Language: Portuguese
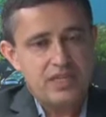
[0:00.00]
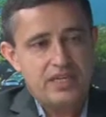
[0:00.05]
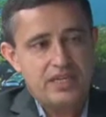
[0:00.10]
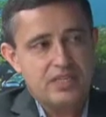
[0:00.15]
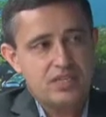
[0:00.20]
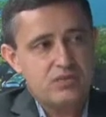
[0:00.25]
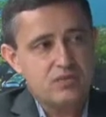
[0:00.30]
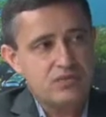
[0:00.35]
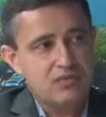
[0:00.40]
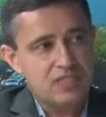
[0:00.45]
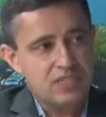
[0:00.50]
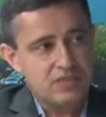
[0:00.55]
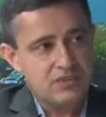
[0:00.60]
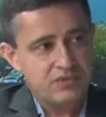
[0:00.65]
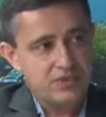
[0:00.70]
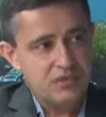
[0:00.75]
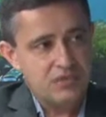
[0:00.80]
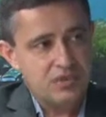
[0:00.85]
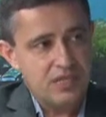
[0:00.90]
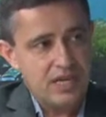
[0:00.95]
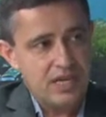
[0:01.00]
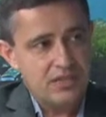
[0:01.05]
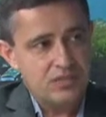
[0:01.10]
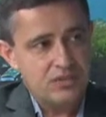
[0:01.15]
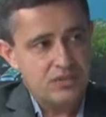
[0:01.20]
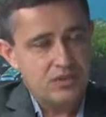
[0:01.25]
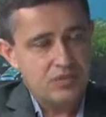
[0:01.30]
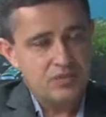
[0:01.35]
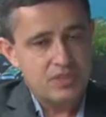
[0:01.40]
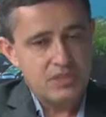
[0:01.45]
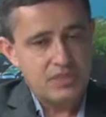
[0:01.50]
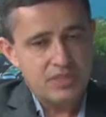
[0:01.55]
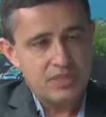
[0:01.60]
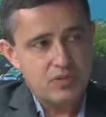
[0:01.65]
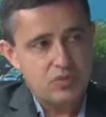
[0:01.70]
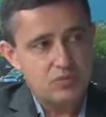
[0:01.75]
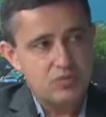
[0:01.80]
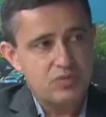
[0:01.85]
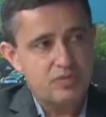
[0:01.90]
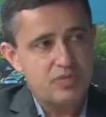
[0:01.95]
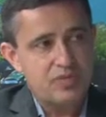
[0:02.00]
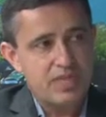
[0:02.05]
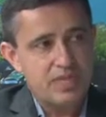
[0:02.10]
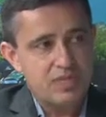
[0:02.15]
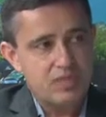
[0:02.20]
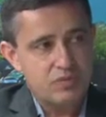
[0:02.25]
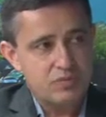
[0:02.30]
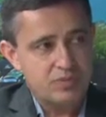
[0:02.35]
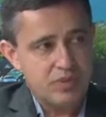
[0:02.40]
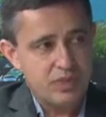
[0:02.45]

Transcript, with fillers: eles vão ter dificuldade de obter algum empréstimo